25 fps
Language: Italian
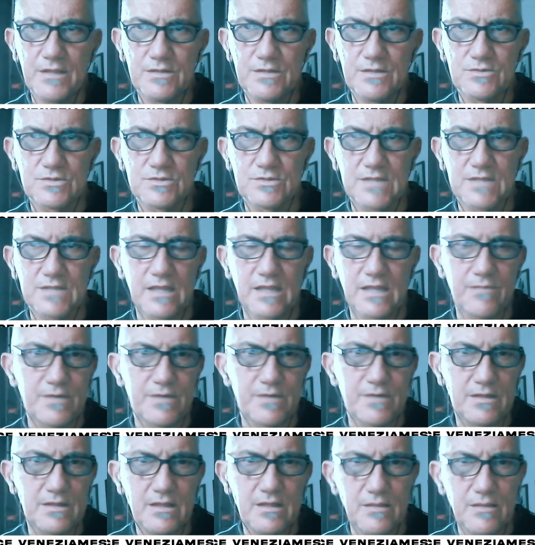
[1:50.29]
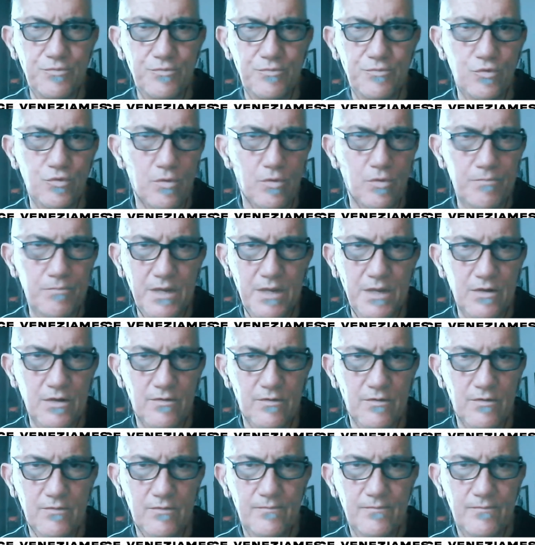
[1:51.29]
ci sono state partite più o
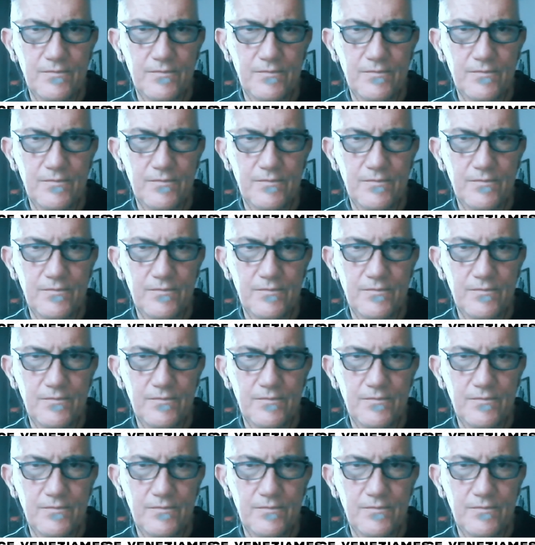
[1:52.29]
meno